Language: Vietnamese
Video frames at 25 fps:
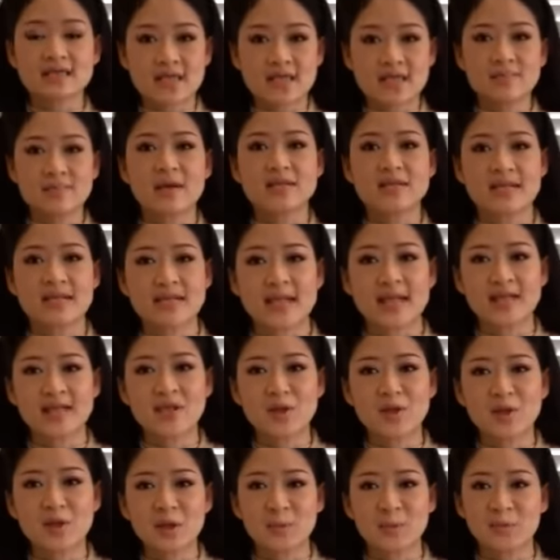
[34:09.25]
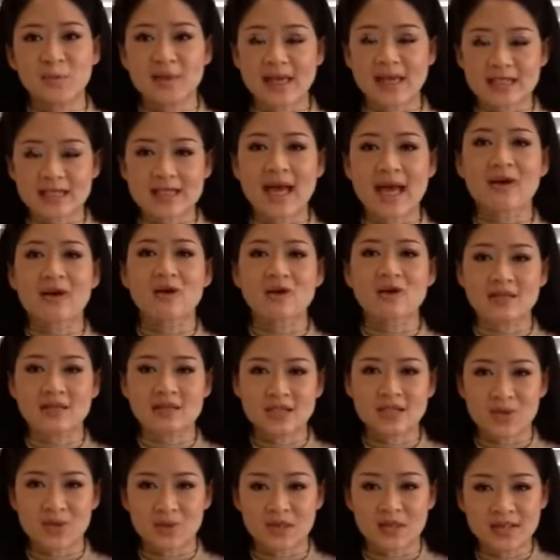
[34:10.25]
Xin bác sĩ giải thích dùm tại sao có những
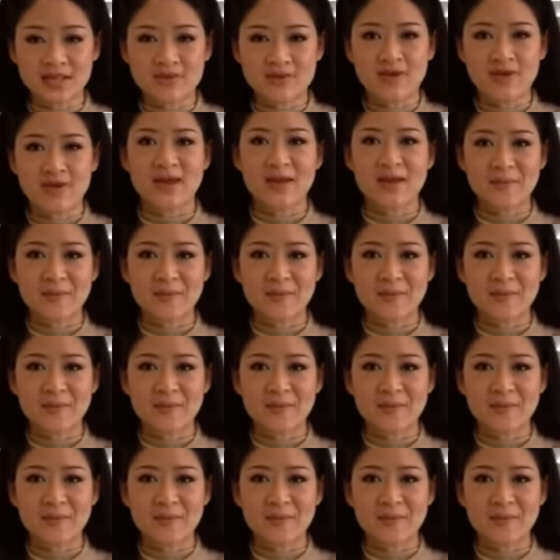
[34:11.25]
triệu chứng như vậy.